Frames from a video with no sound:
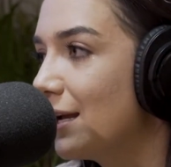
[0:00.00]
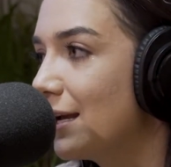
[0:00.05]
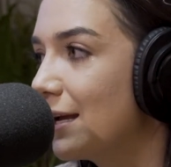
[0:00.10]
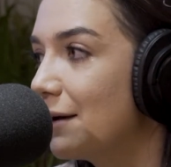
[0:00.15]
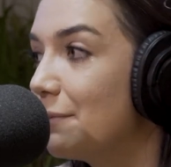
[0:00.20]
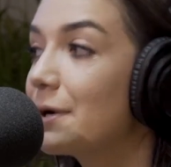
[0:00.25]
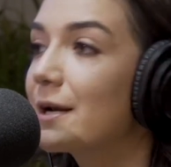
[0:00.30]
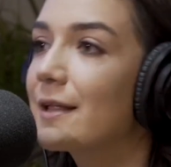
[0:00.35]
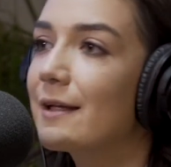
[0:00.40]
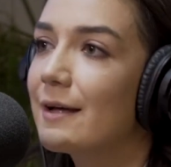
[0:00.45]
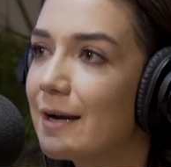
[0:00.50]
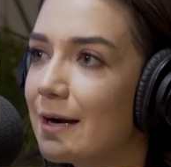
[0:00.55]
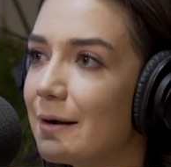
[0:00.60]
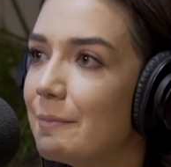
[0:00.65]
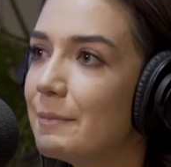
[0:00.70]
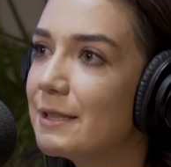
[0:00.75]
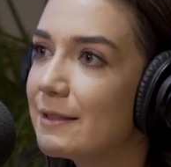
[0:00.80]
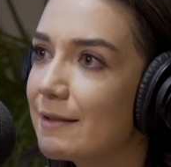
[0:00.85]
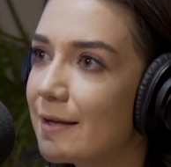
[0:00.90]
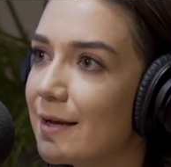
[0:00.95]
que
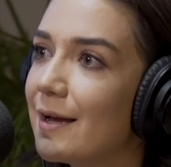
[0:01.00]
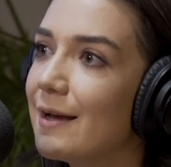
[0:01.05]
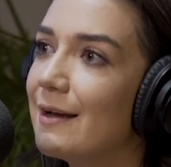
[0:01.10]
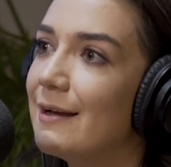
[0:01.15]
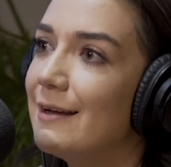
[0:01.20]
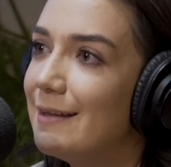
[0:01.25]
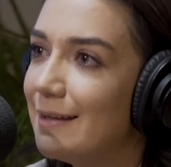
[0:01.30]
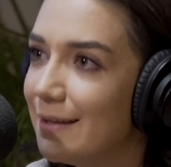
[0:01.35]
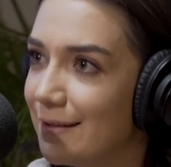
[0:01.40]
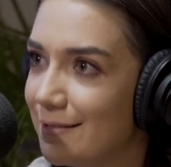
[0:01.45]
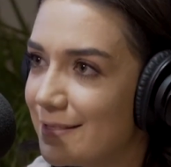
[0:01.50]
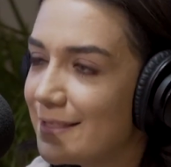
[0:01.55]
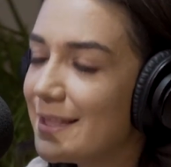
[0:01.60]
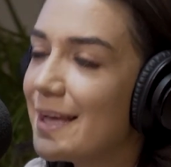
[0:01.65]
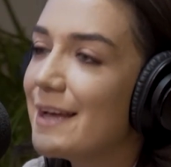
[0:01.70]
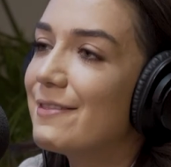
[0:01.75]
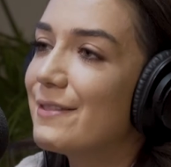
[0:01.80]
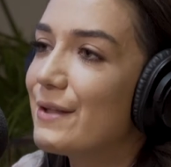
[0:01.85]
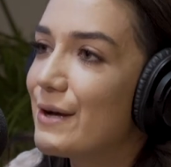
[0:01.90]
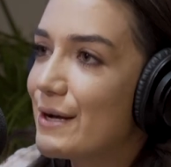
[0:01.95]
verdaderamente
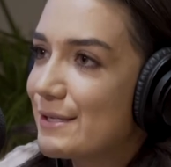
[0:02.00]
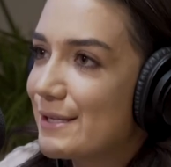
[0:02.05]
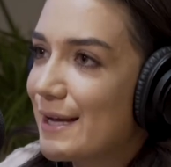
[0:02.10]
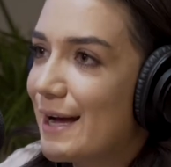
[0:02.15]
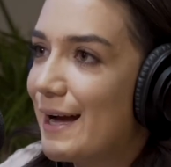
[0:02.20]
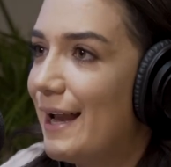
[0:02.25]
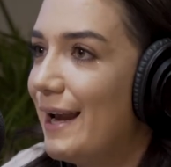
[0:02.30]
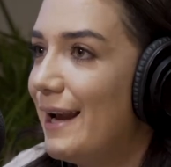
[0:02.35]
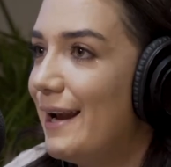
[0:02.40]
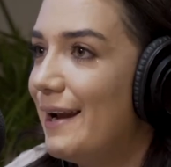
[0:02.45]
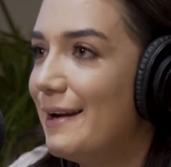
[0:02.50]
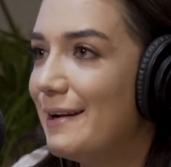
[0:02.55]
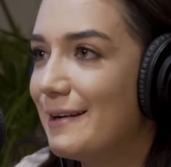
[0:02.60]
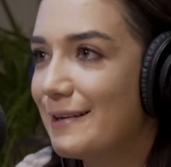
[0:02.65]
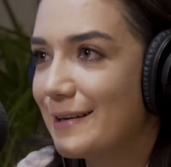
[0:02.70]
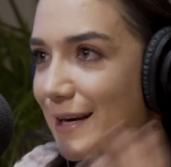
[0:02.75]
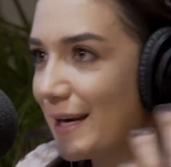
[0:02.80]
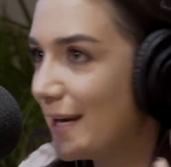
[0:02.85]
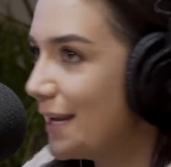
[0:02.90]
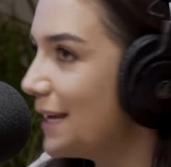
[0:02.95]
entiendas
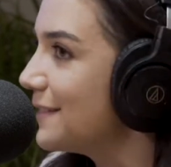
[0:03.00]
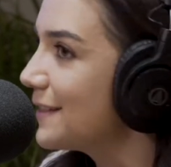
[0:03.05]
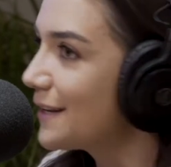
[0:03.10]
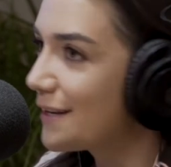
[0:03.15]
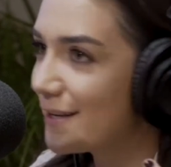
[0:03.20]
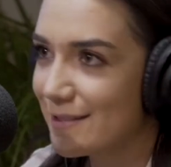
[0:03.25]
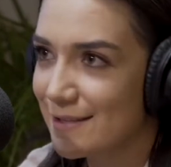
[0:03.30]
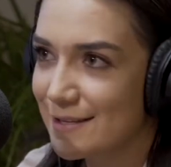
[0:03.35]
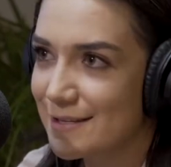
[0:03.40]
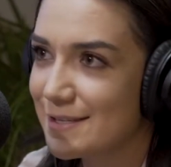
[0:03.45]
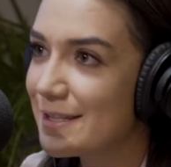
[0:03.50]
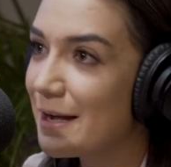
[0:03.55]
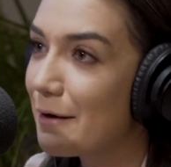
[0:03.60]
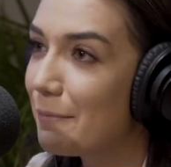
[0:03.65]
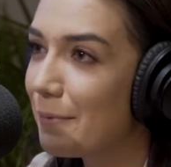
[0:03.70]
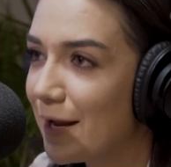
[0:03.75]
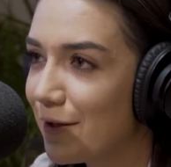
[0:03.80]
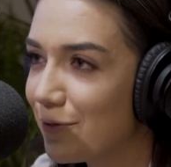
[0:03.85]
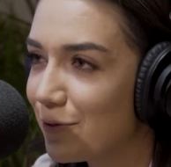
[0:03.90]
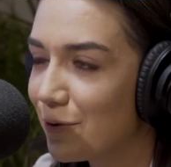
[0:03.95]
al cliente que te está
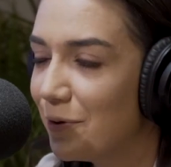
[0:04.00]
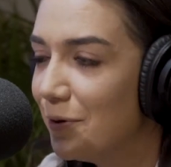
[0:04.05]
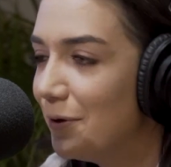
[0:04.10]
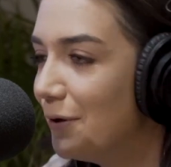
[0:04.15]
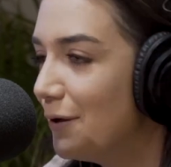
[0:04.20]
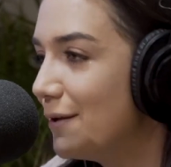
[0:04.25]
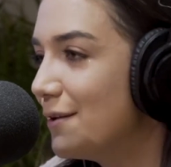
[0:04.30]
hablando.